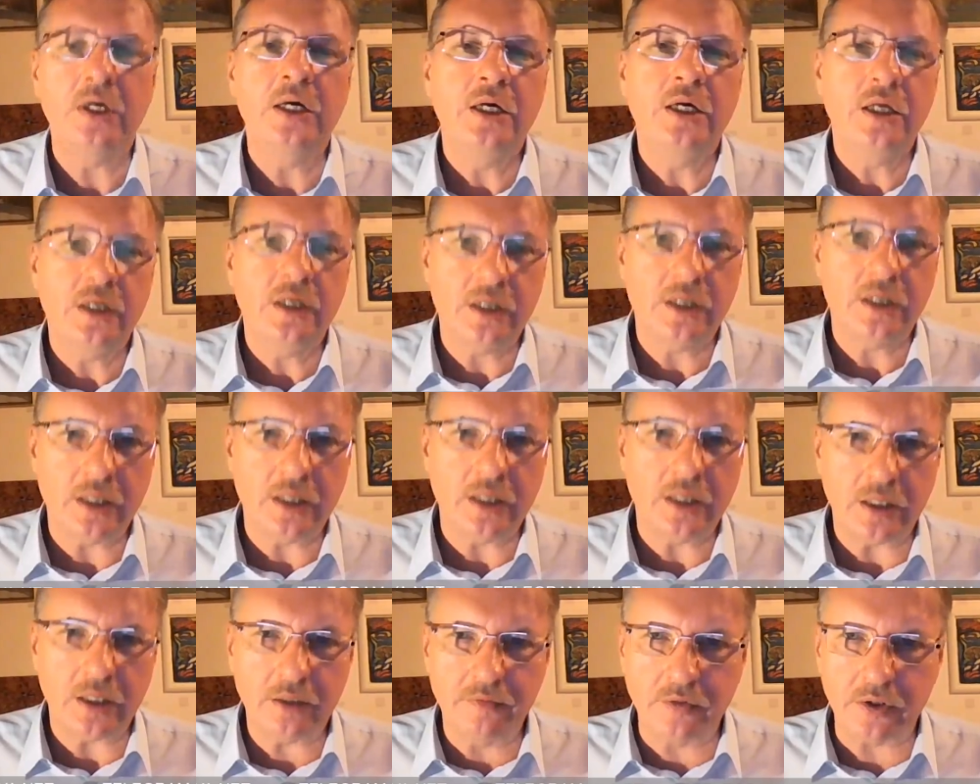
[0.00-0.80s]

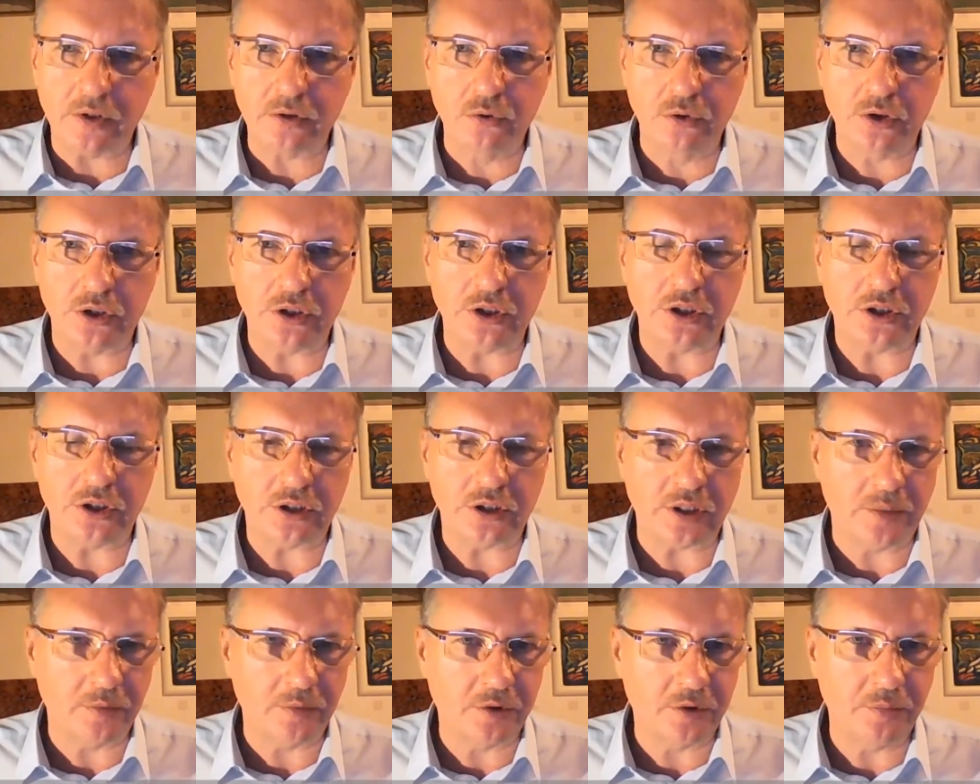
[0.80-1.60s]
как вы относитесь
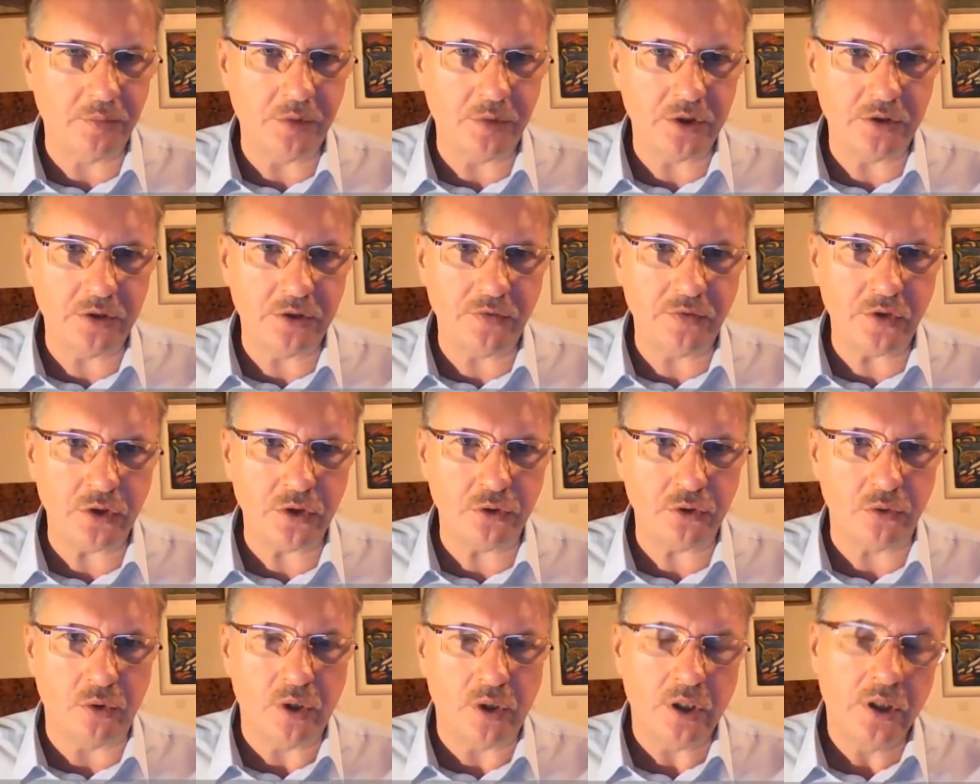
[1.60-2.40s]
там к
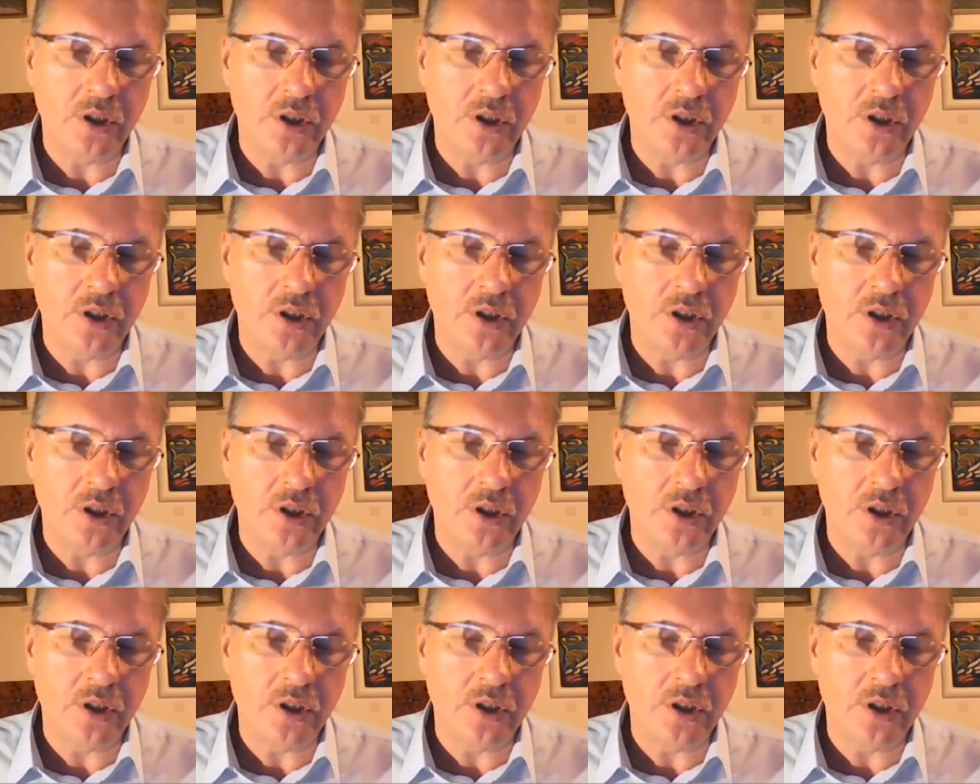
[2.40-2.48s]
безвизу,